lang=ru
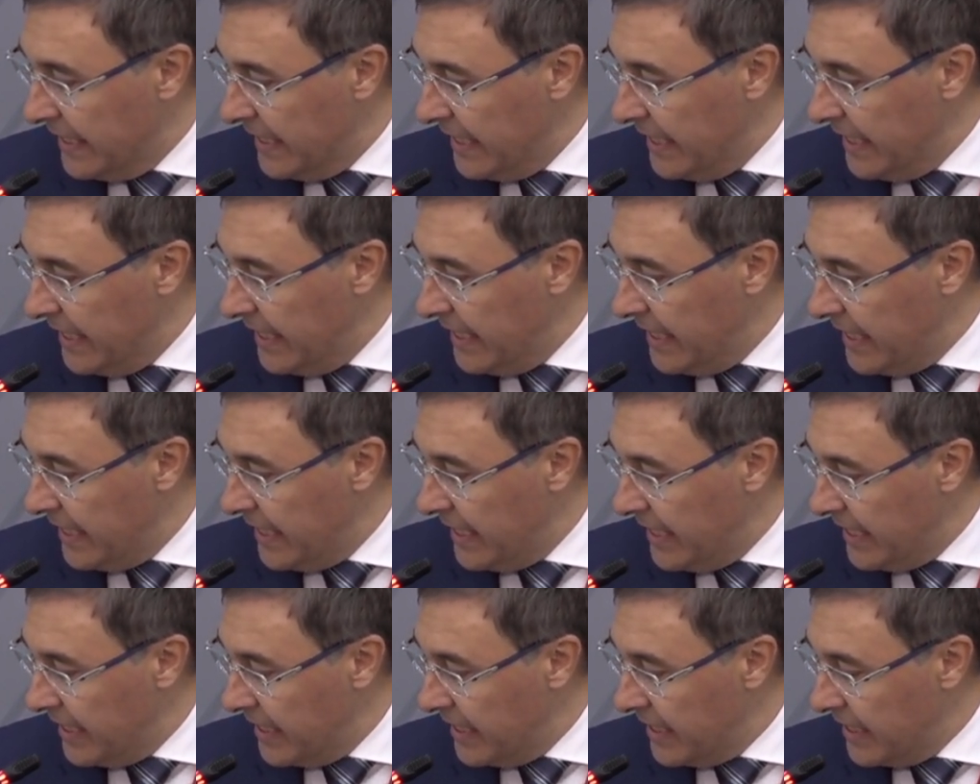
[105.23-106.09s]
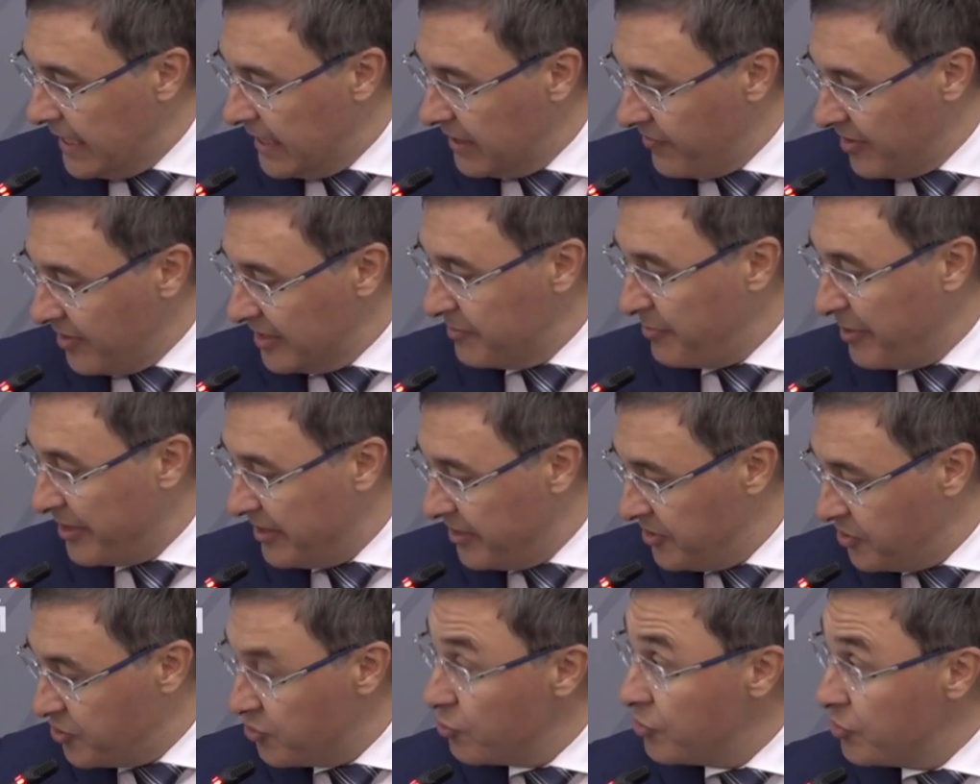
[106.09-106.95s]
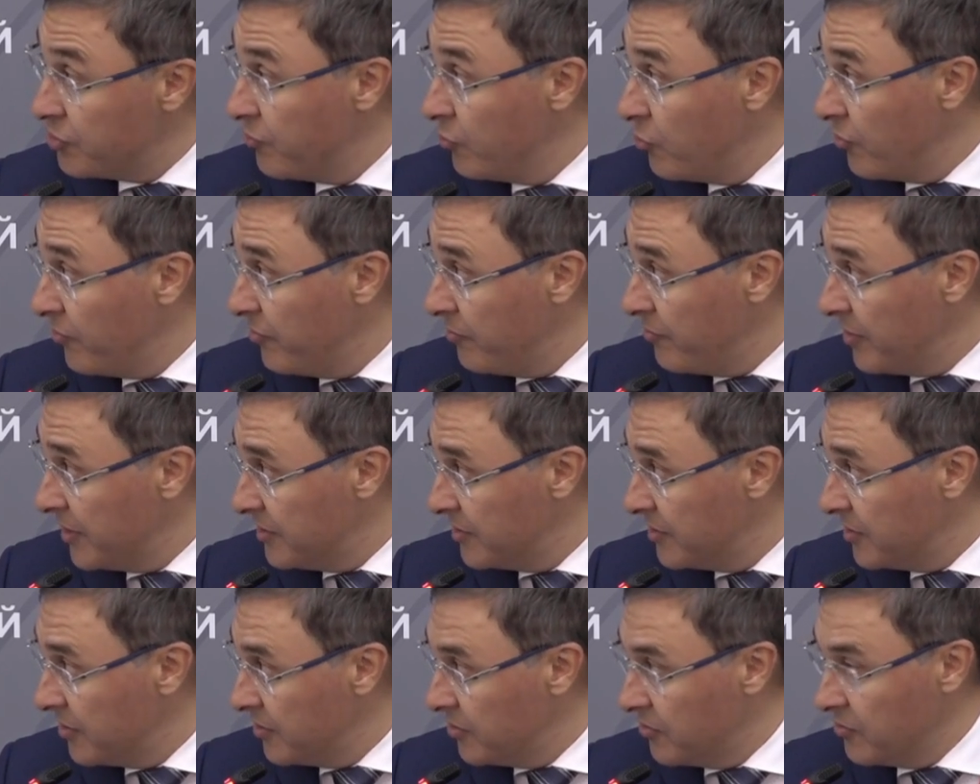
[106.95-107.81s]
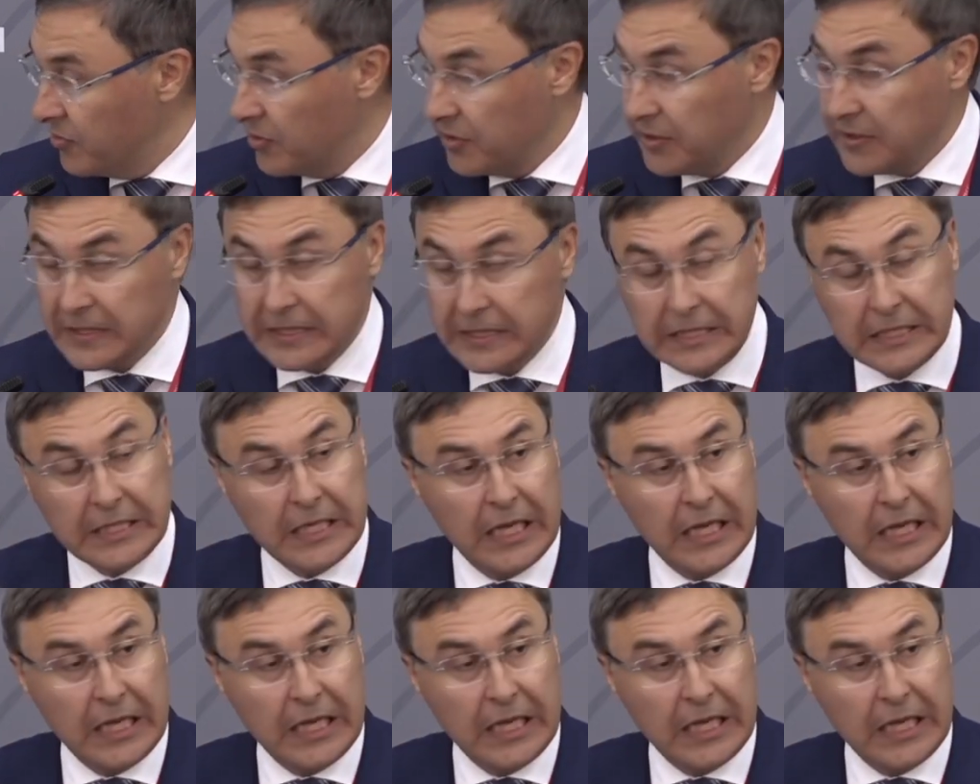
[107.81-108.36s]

и 25 тысяч уровень магистратуры.